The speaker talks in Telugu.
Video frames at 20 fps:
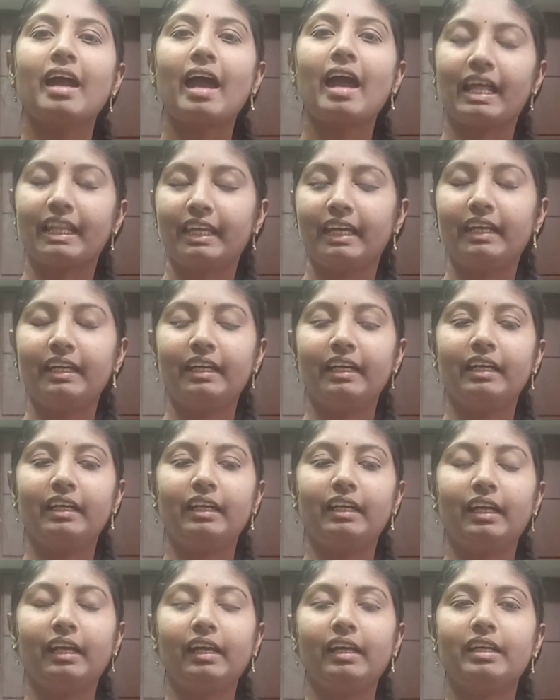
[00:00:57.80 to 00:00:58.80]

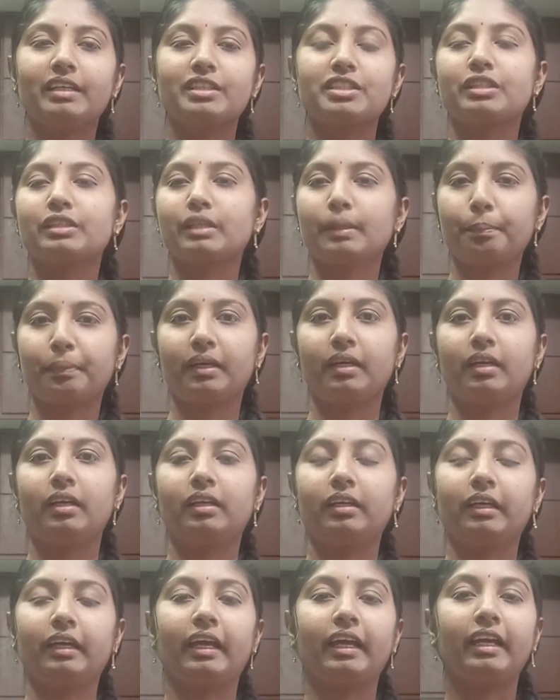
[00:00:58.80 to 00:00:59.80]
అదేంటంటే చిన్న
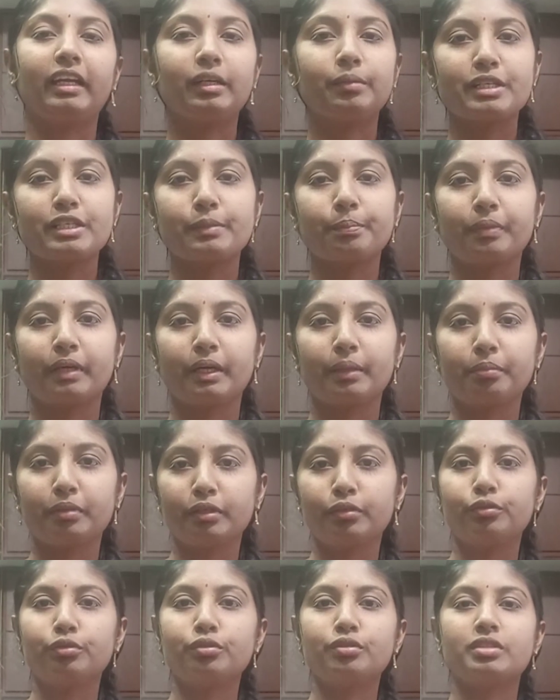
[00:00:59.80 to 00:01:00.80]
పిల్లలకి ఎయిట్ మంత్స్ బేబీ
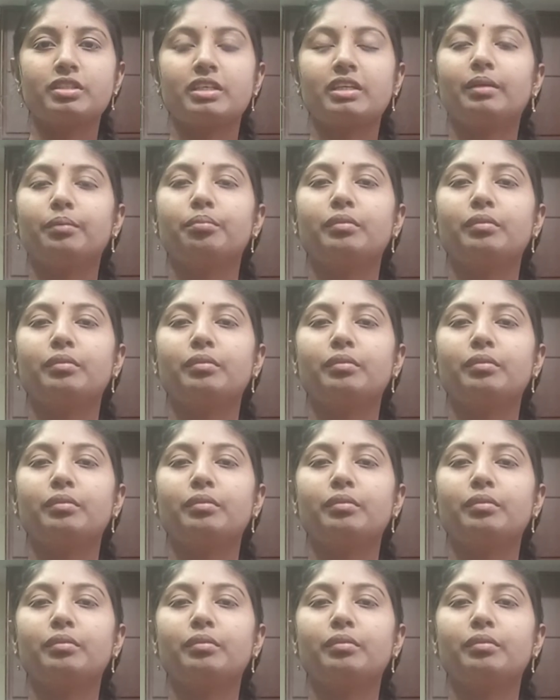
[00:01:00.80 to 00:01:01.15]
నుంచి